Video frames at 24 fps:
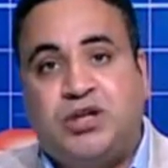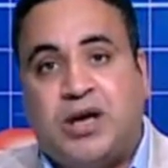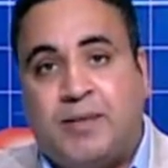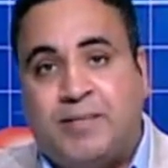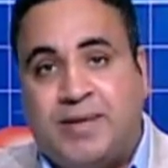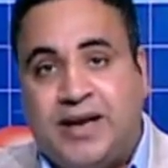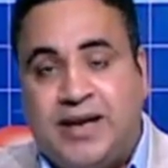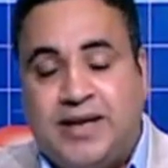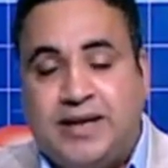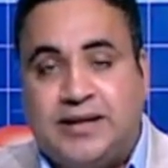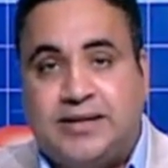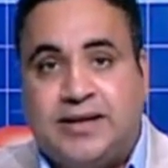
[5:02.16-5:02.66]

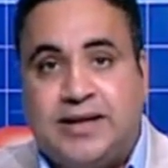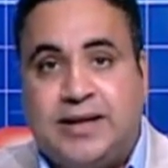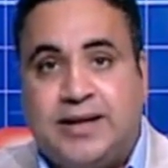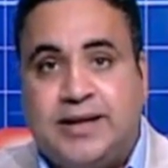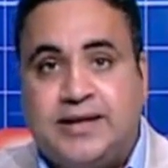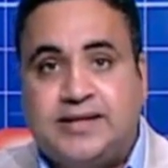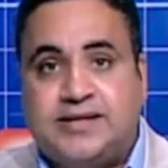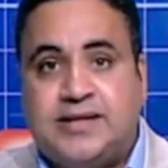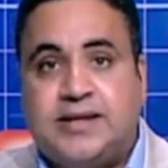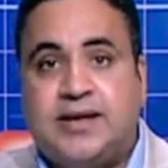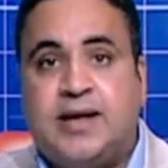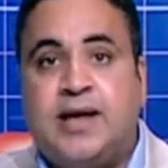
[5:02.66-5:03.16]
عمليه
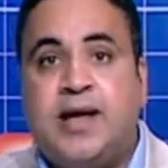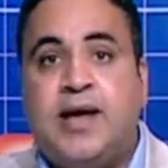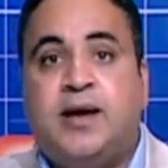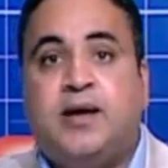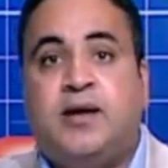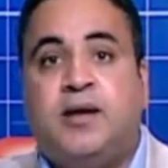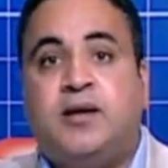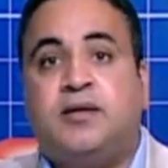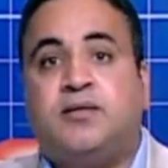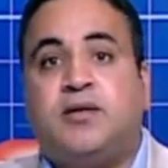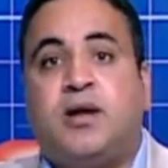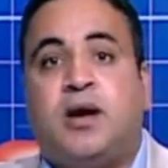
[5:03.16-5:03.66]
الليزك
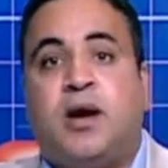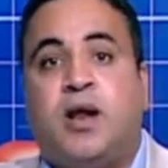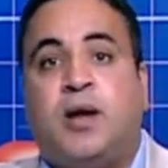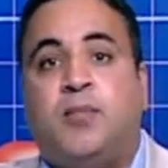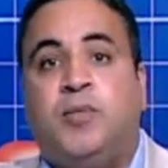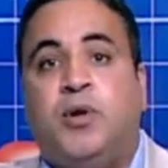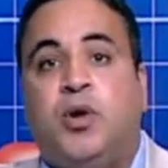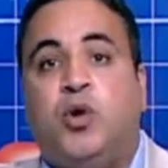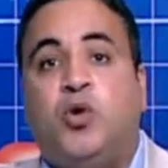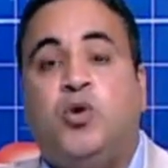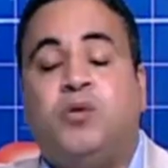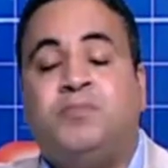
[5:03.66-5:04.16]
نقدر
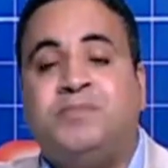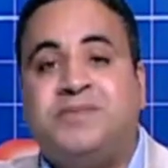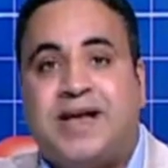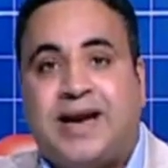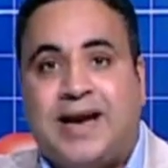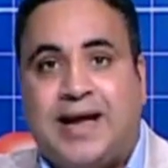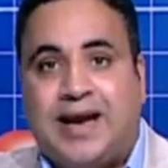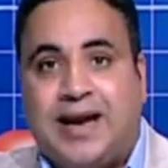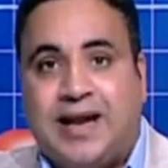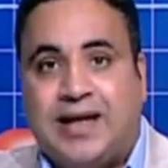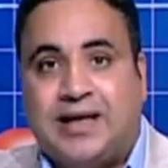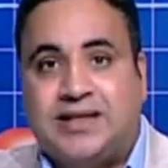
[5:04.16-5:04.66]
نعمل لهم
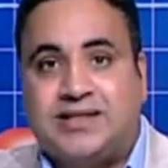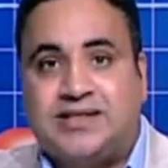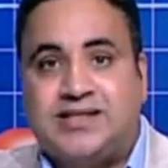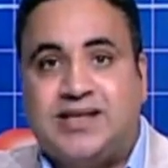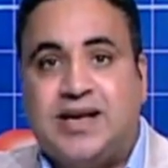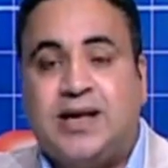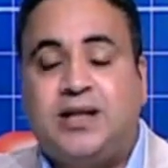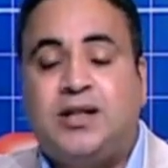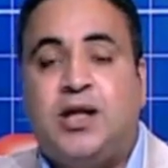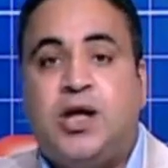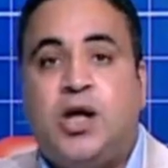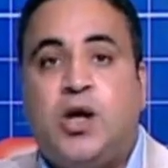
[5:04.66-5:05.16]
زرع
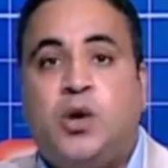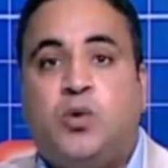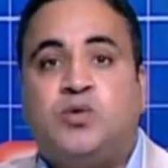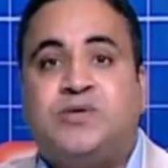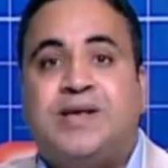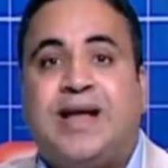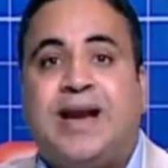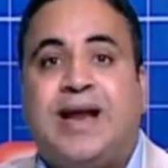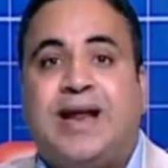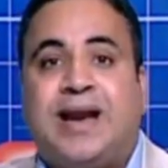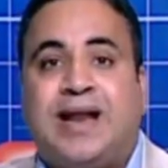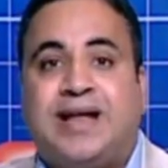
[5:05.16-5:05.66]
العدسات
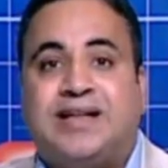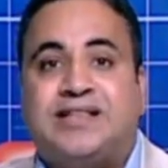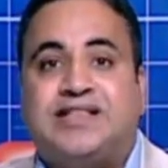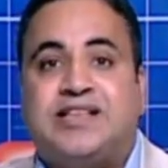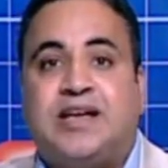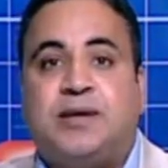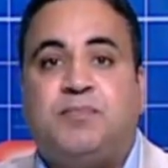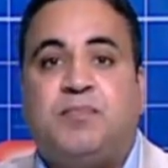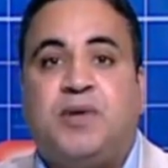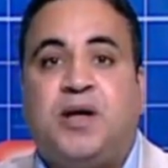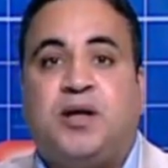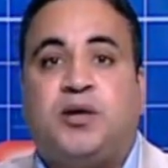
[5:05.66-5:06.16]
وزرع
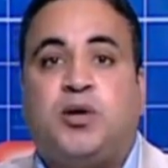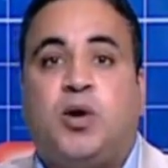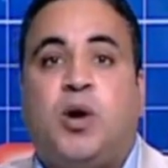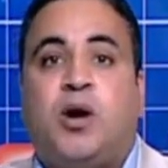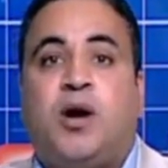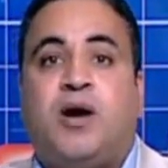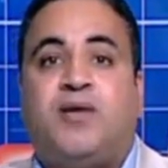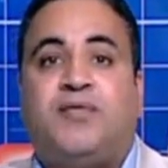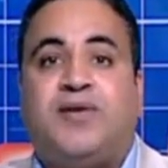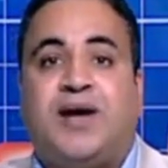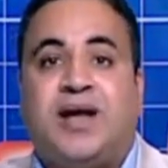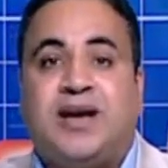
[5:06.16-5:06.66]
العدسات
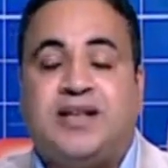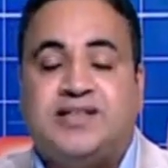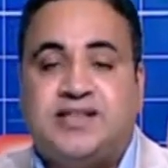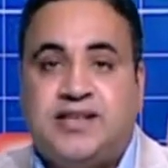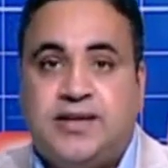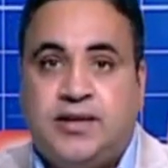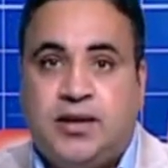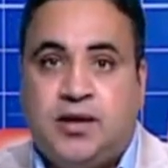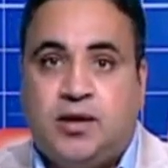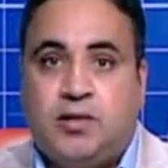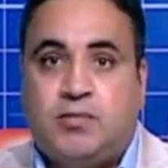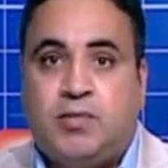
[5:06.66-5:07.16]
بيتوقف على
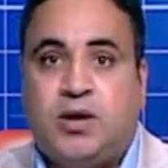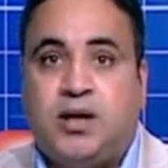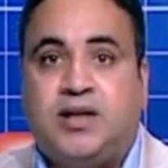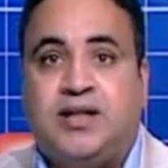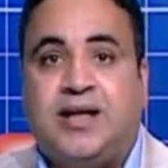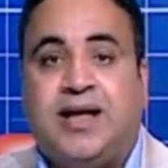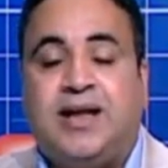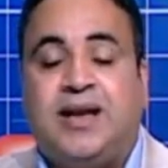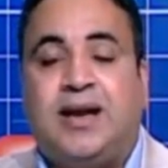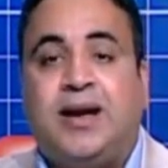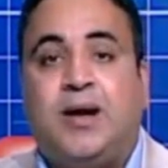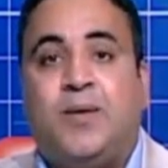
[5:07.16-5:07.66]
سن المريض
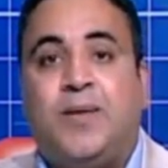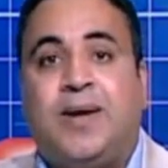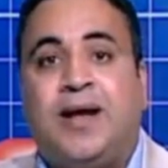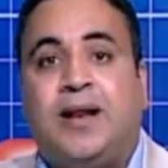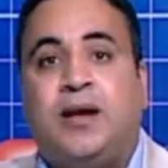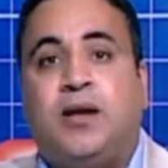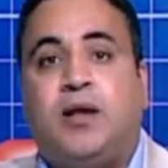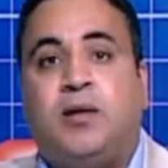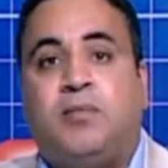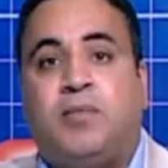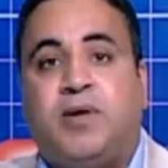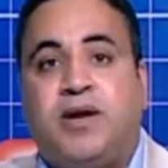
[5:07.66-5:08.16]
يعني لو
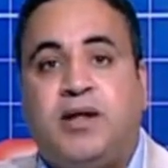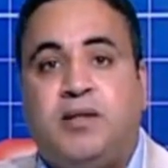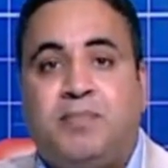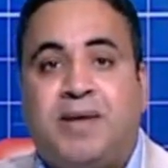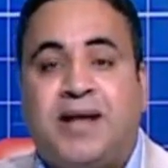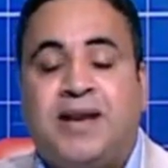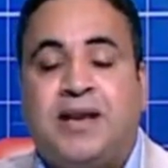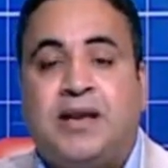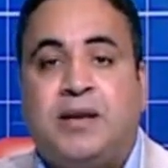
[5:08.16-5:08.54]
جالنا المريض